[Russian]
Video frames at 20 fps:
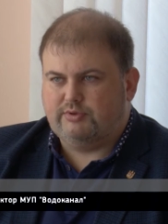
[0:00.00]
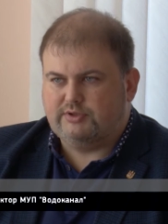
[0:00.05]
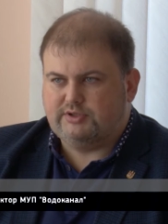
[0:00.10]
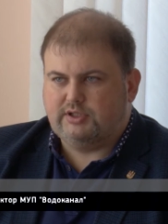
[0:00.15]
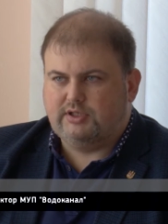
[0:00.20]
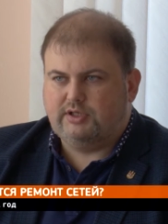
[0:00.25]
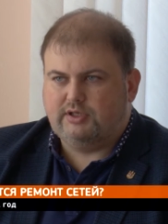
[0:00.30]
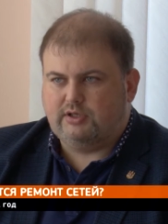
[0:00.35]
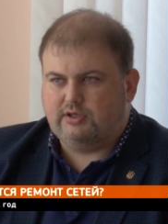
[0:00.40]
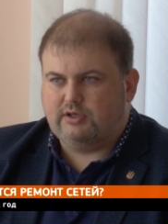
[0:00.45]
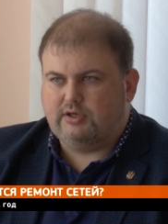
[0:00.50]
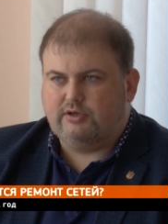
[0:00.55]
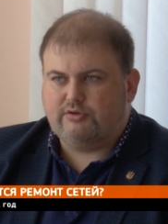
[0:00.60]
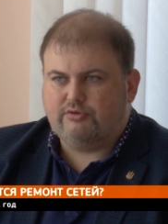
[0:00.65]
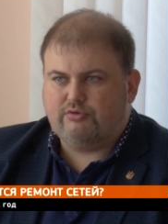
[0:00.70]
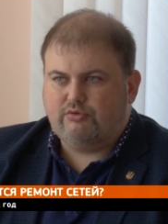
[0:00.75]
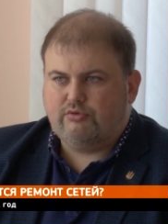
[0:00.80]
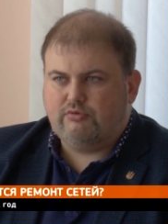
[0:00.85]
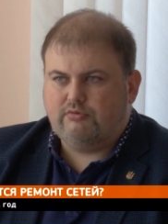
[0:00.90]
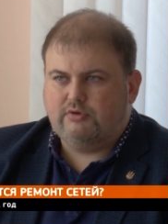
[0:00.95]
поселения
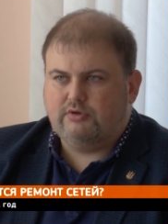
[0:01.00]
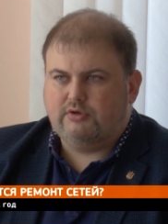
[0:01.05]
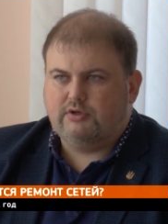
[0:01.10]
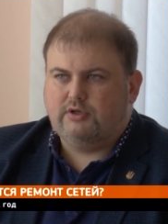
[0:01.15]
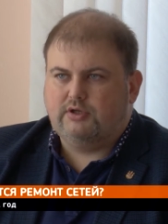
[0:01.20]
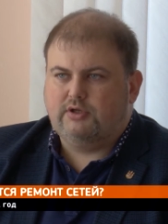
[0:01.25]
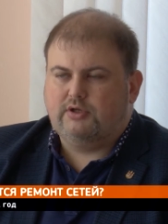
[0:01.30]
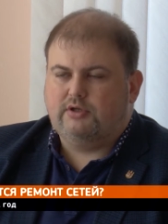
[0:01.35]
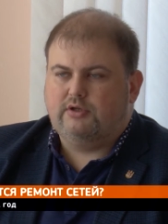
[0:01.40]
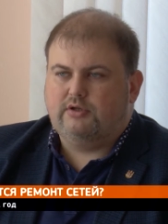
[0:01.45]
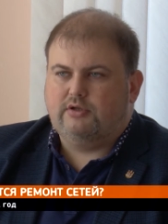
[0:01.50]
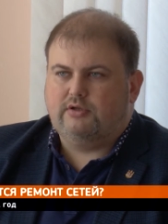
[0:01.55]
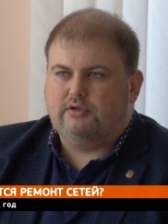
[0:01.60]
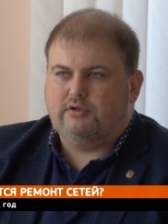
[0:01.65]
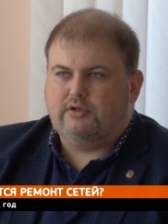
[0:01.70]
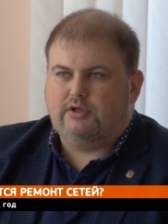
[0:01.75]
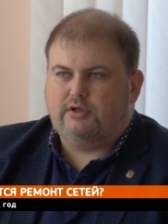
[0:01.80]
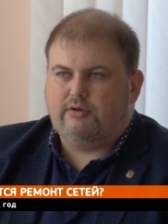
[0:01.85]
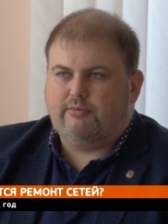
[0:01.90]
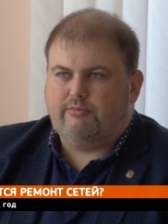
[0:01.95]
Ходькова,
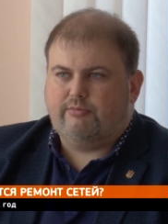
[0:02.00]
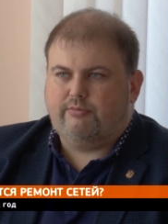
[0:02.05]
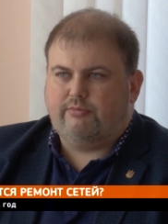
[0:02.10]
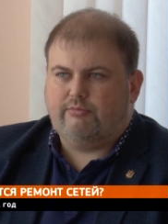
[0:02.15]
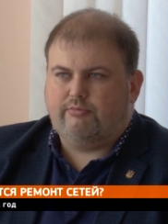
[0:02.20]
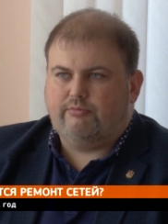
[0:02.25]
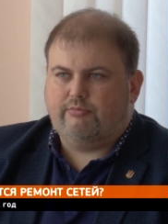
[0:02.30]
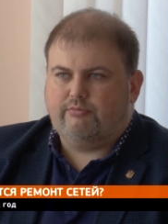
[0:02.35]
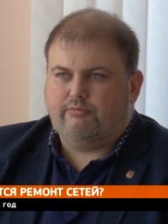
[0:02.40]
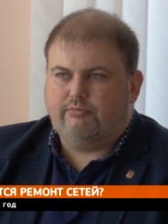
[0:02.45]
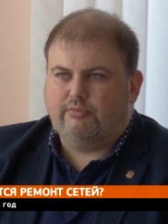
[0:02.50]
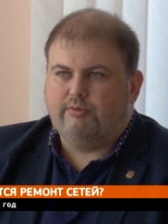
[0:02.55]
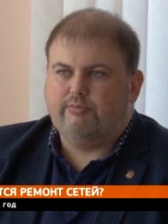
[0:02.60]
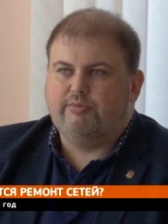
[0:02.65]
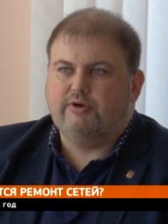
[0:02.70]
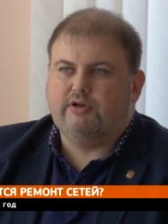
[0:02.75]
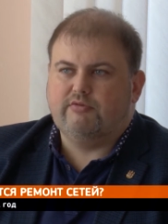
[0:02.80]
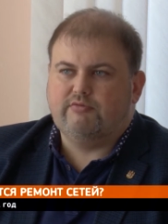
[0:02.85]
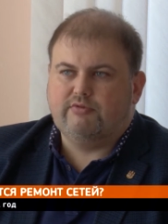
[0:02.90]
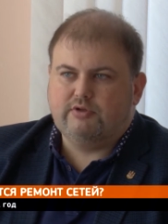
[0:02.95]
нам, мы
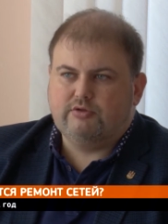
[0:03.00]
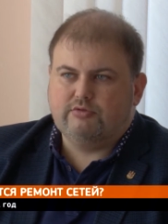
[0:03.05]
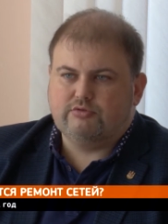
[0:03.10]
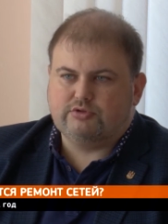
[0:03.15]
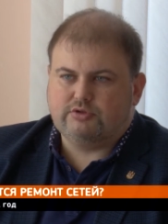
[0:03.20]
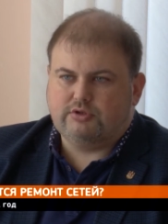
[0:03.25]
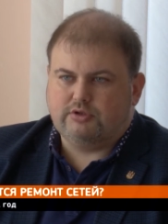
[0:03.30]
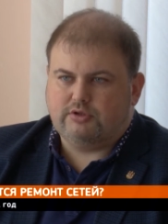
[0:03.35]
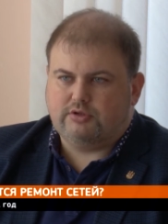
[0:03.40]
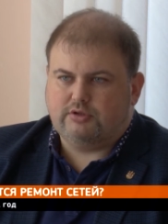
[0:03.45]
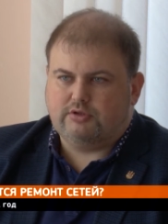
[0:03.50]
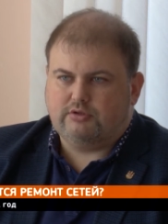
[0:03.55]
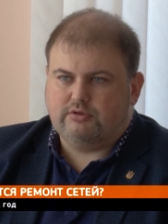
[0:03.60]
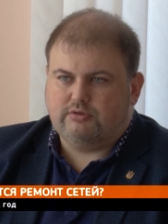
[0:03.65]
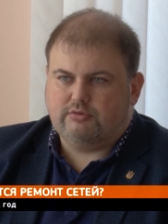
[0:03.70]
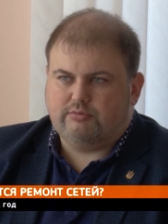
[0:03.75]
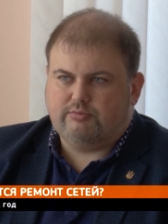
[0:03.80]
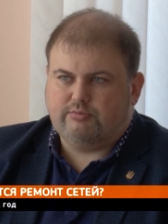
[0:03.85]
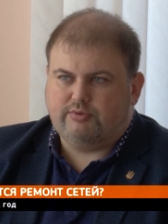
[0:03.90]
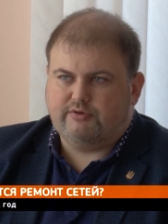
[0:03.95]
были вынуждены
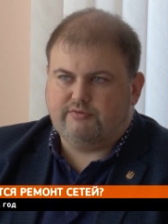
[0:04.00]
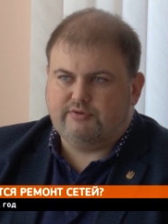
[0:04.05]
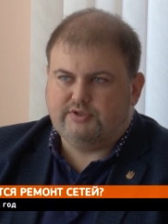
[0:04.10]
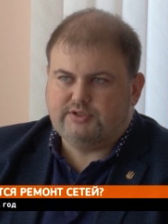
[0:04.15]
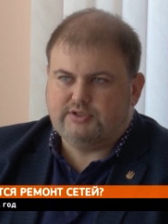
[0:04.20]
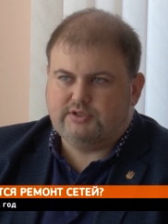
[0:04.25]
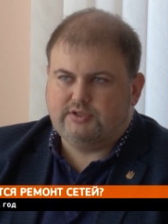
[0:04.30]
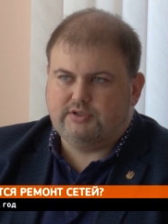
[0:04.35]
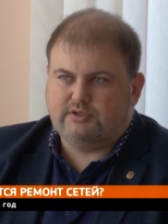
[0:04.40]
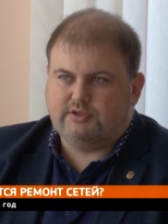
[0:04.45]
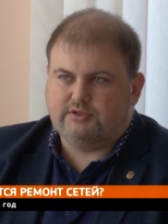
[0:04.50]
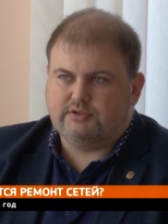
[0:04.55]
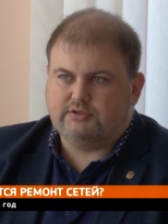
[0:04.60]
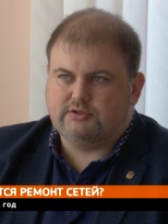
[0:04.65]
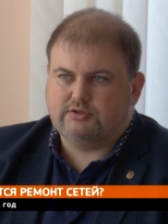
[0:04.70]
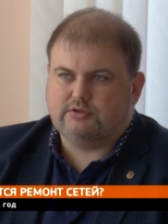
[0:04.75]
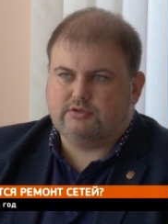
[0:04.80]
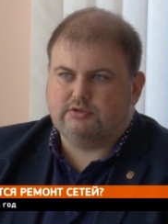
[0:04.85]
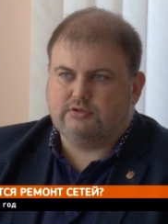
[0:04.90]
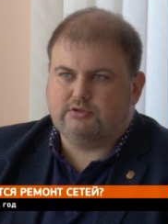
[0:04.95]
провести
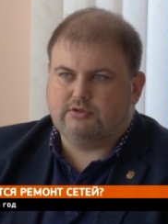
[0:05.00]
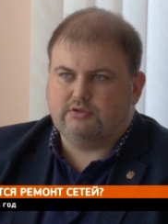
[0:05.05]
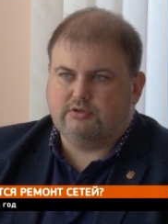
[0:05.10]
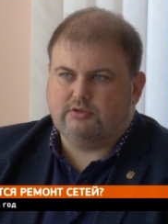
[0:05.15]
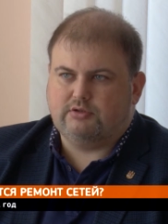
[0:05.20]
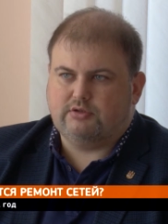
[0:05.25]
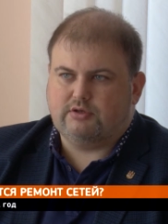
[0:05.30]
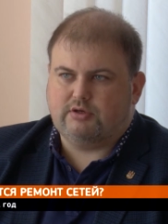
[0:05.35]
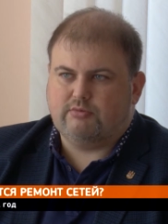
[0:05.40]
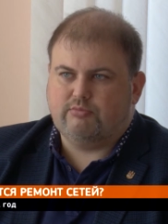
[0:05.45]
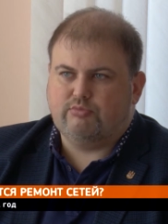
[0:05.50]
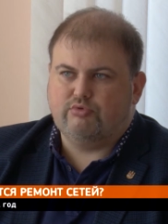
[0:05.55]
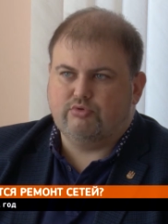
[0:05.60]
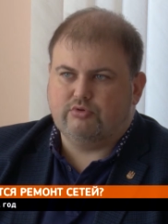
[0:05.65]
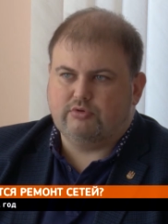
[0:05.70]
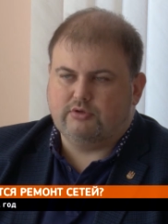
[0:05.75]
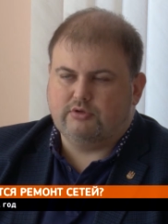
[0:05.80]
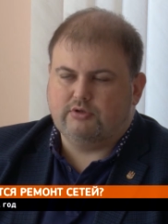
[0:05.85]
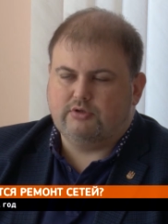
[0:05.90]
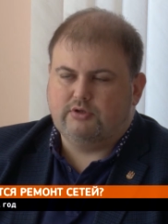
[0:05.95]
с
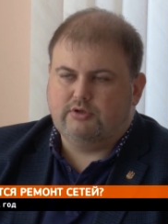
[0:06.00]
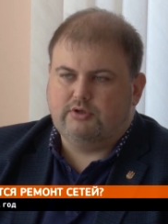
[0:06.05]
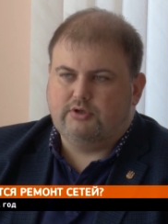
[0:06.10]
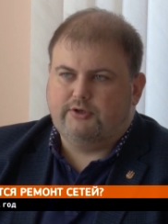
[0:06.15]
работы